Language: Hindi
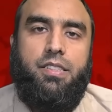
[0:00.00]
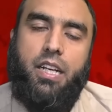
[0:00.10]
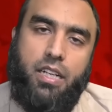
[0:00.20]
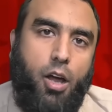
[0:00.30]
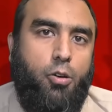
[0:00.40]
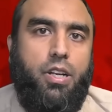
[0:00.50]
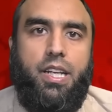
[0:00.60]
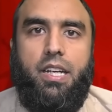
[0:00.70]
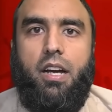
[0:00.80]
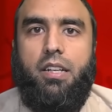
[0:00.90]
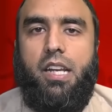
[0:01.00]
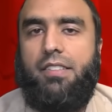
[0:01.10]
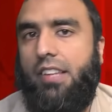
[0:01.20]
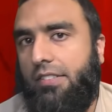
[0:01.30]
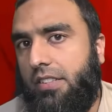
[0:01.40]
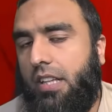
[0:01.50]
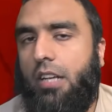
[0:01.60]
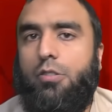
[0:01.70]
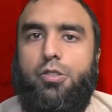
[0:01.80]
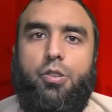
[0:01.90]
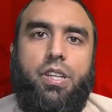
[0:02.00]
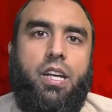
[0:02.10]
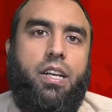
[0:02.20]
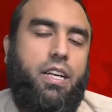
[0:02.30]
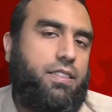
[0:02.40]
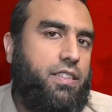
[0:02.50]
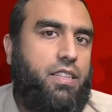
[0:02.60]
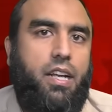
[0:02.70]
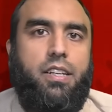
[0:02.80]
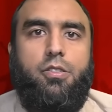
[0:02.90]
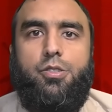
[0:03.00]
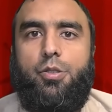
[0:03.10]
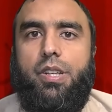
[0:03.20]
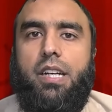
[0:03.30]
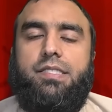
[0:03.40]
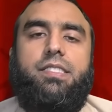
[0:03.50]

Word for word: टकराव करेगा ना सियासतदान को छोड़ेगा ना किसी इदारे को छोड़ेगा